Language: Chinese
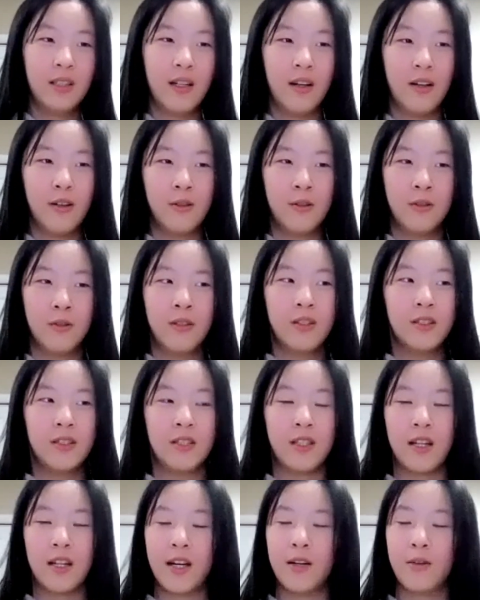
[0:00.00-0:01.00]
然后
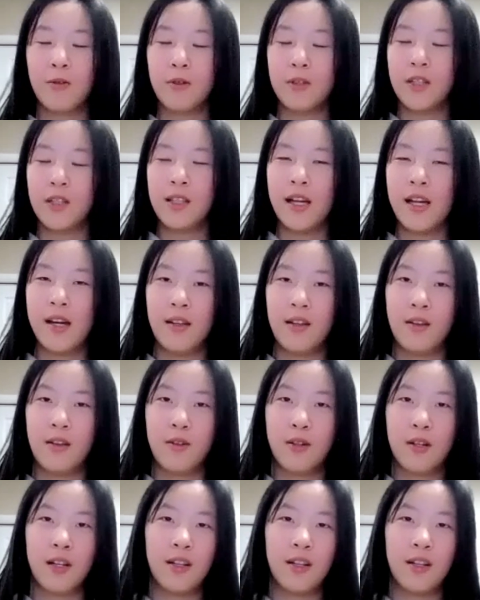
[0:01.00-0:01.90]
切开我的大脑，